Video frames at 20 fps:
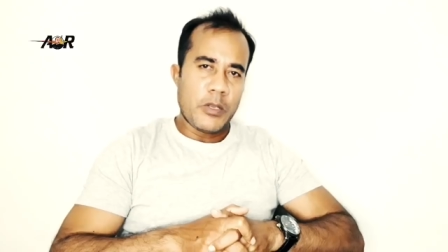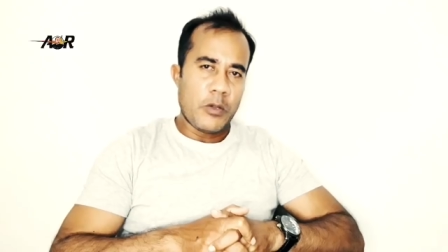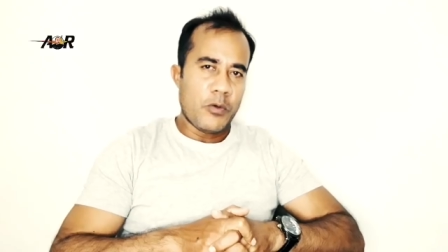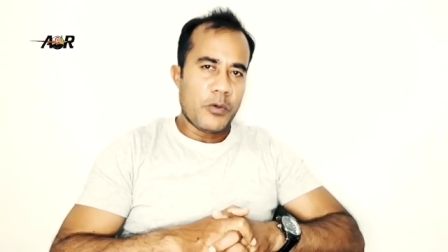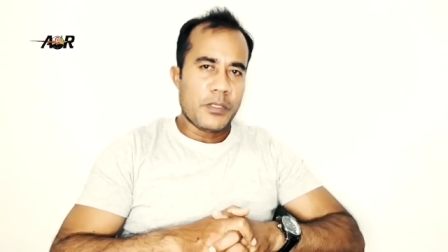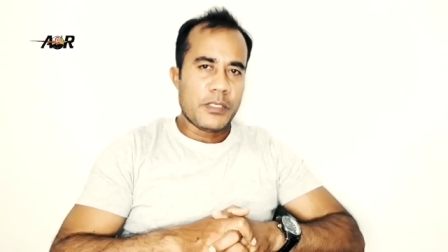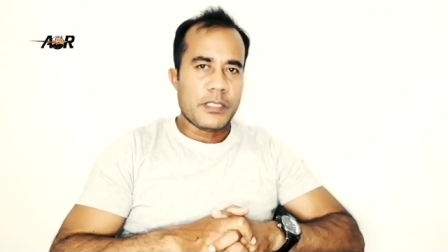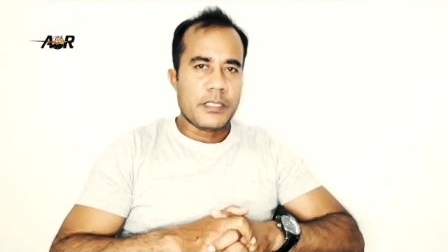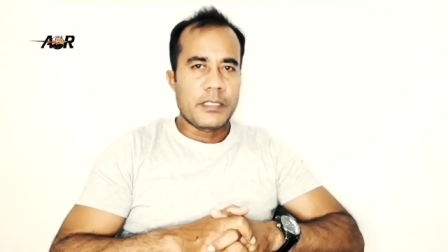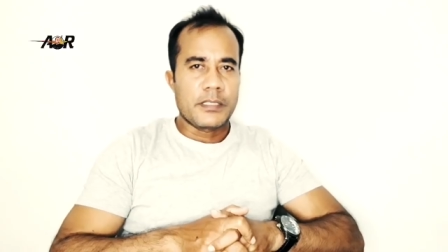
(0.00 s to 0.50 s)
ভালো
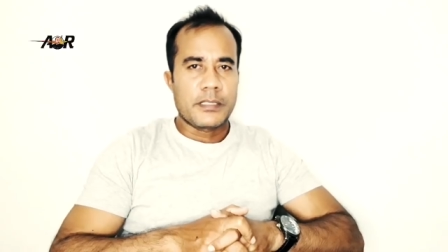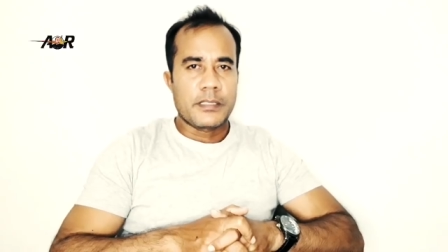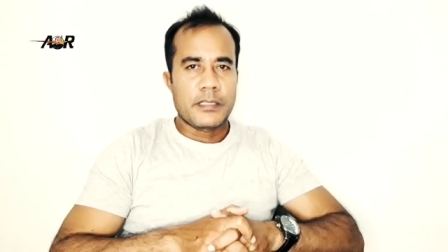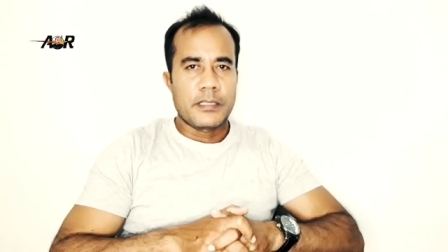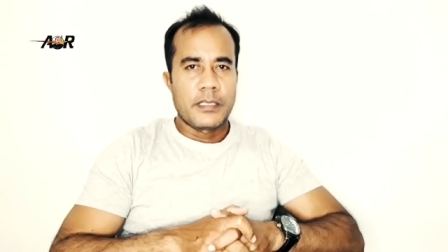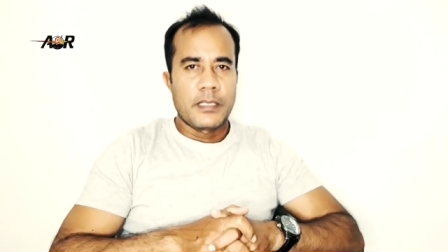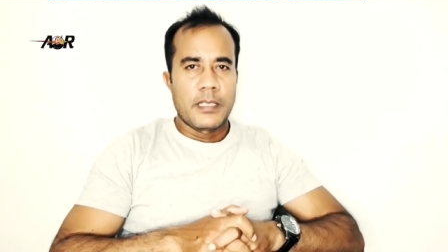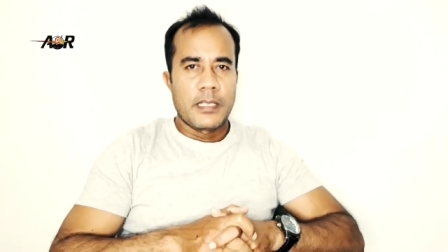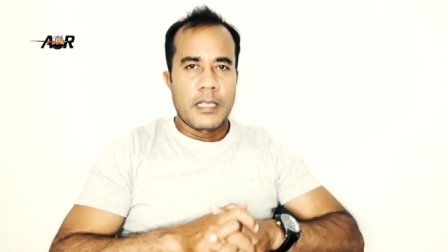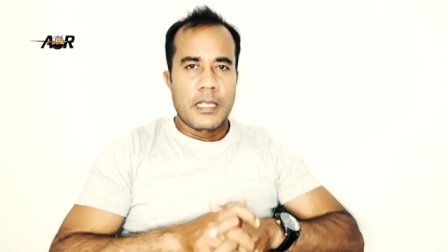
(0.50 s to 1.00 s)
আছেন
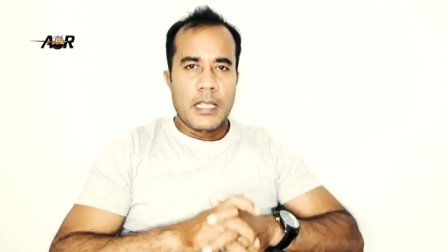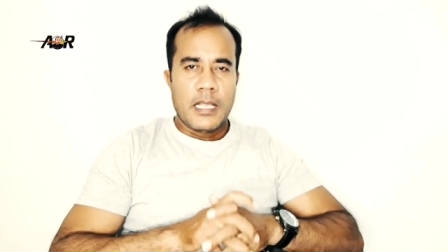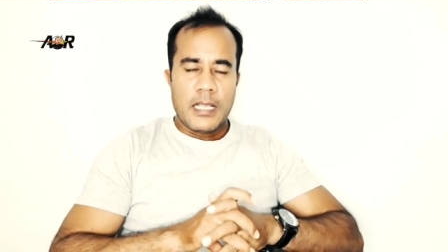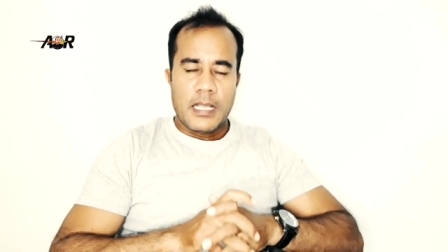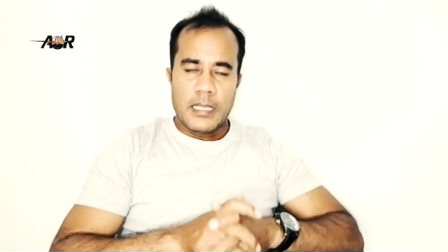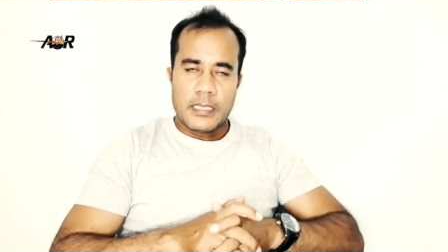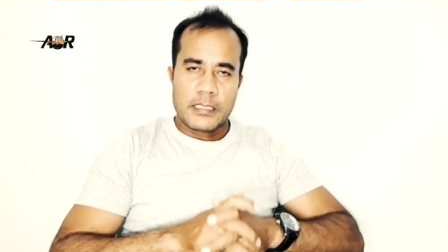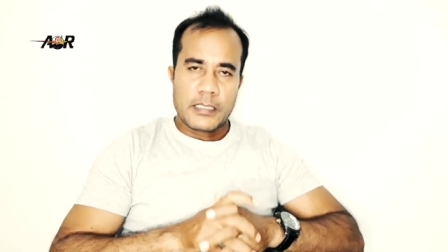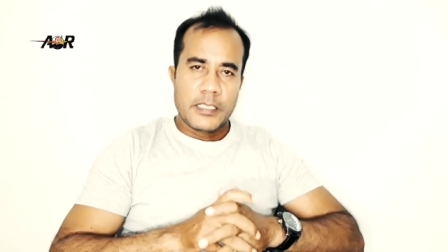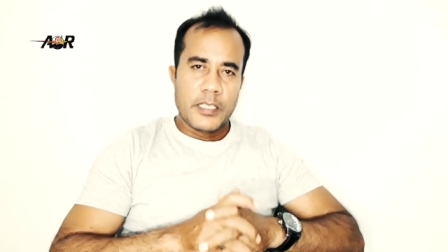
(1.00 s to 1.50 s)

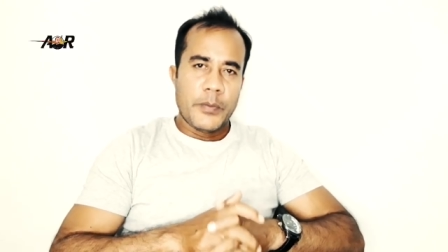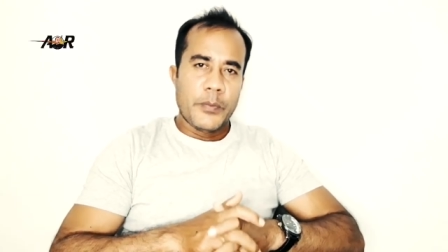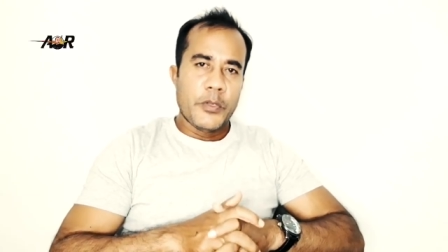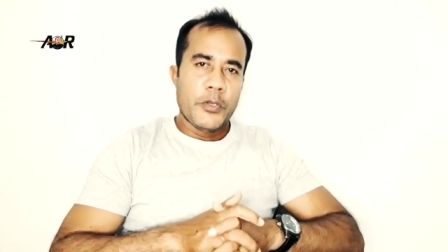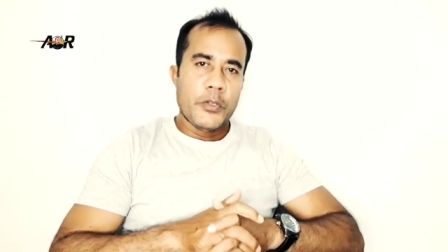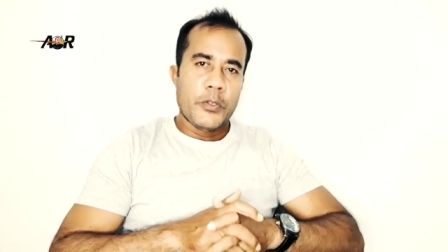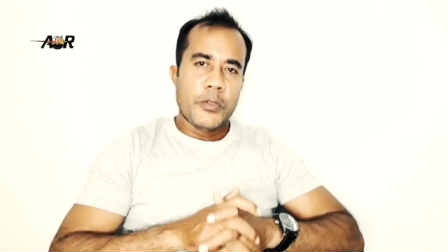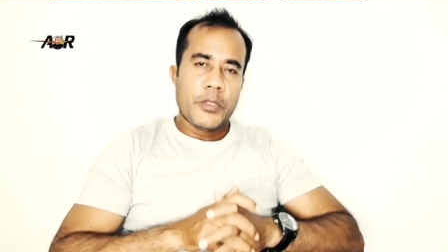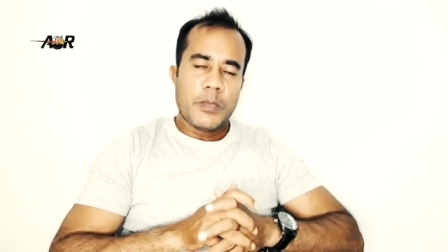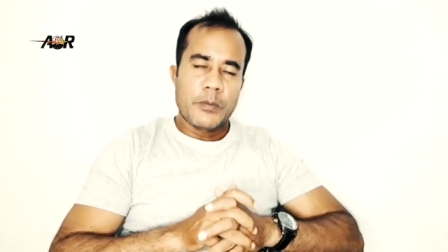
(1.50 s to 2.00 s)
আজকের
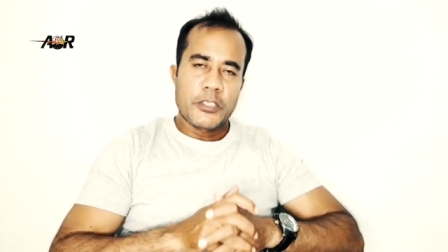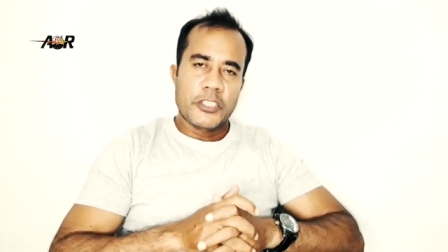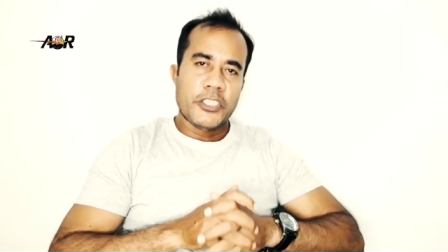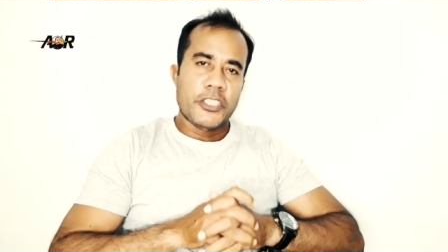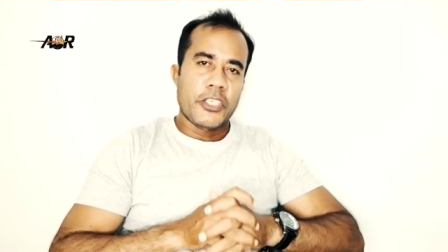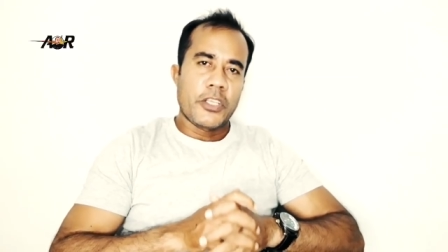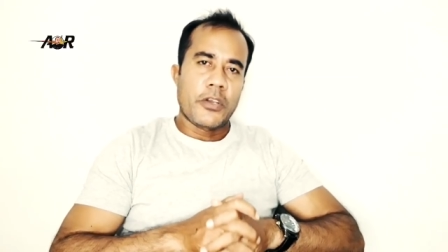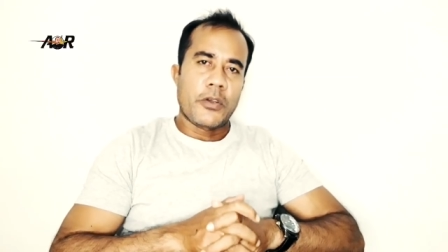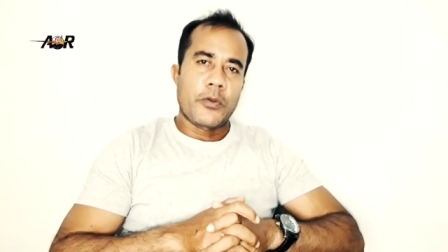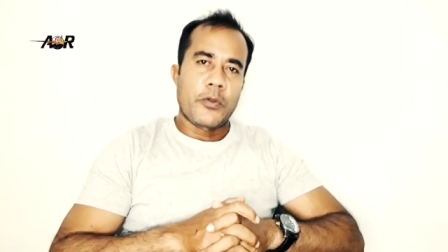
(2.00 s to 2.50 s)
ভিডিওতে আমি
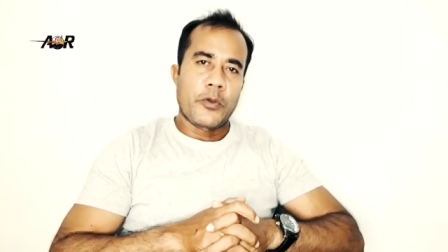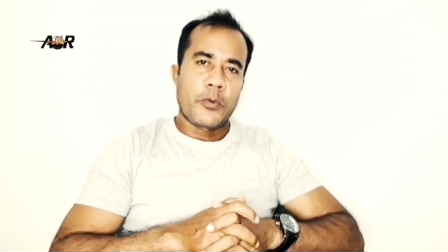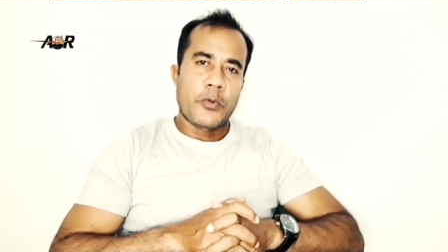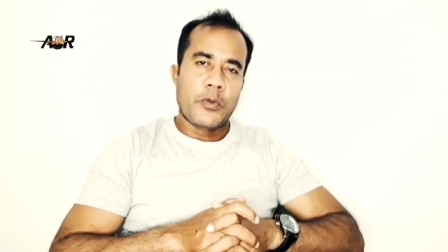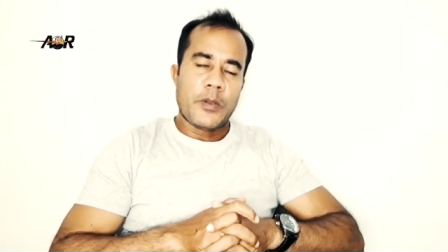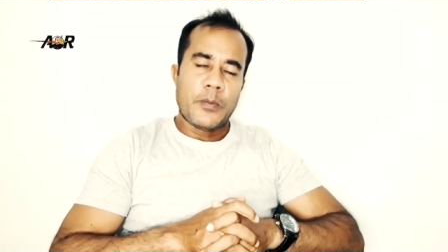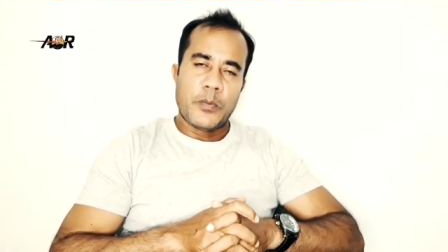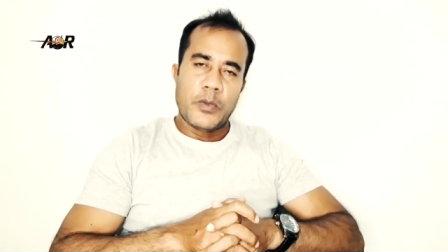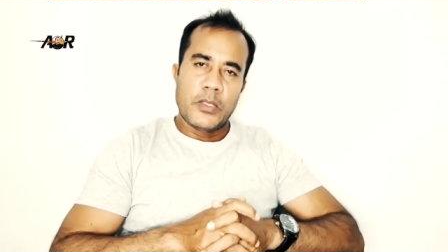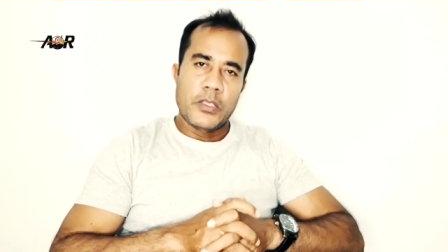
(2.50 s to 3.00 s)
শেয়ার করব
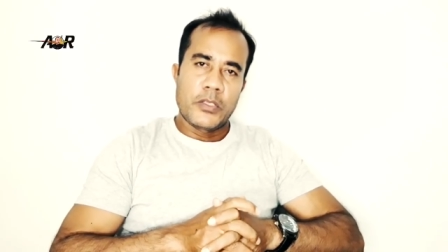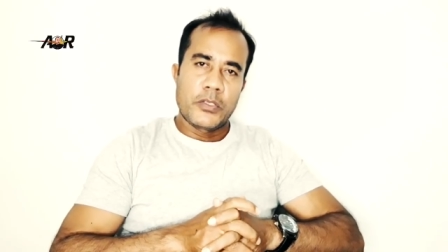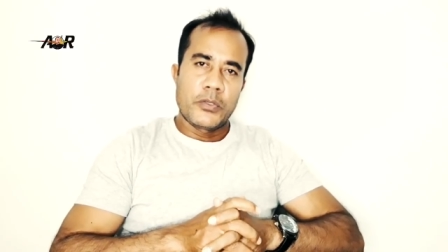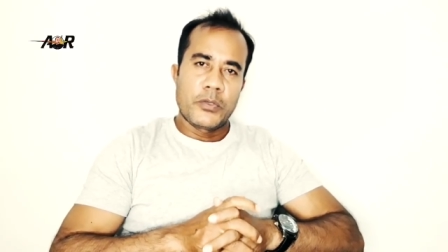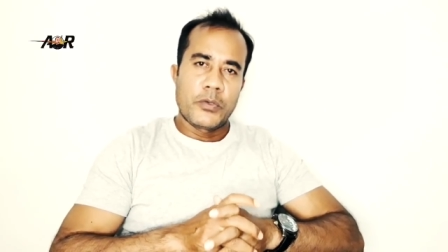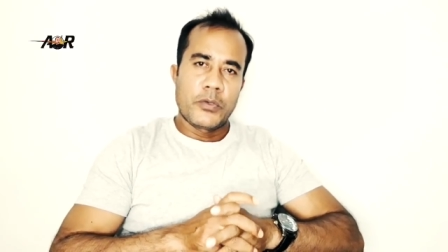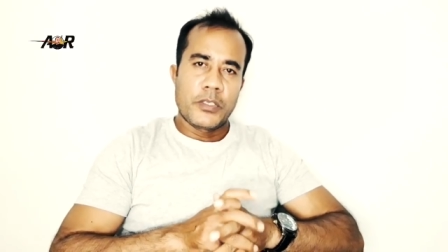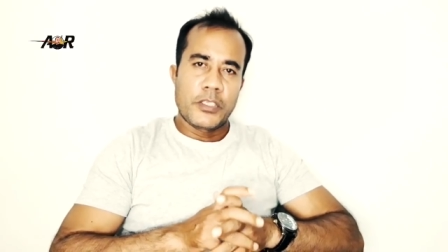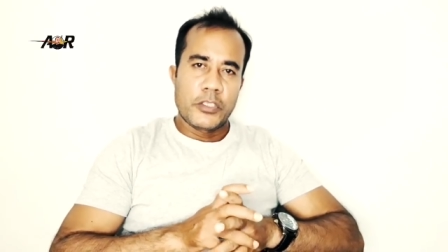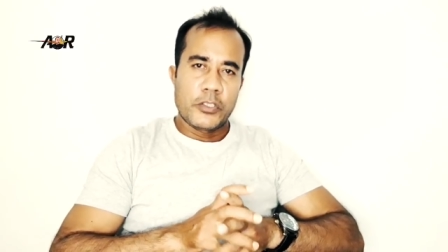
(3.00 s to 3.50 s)
আপনাদের জন্য